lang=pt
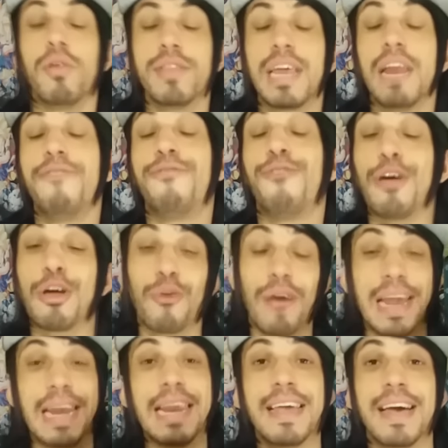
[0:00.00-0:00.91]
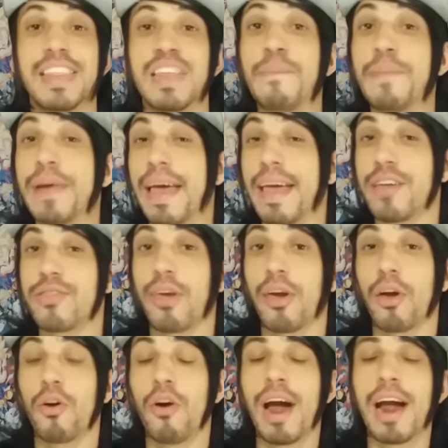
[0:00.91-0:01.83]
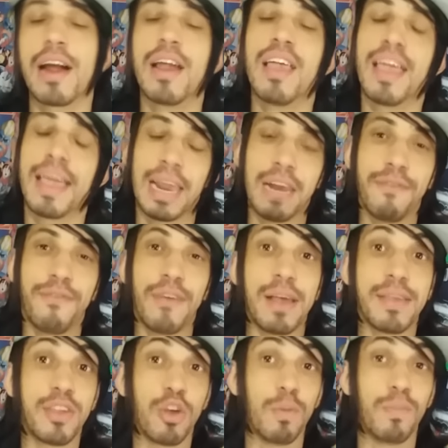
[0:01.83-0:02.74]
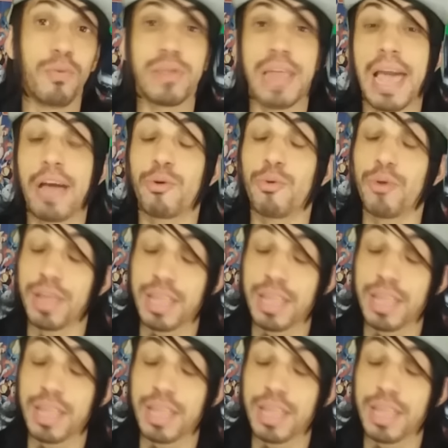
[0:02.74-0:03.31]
Quando ele foi com a Eliana pra Rede Record, ele fazia o boneco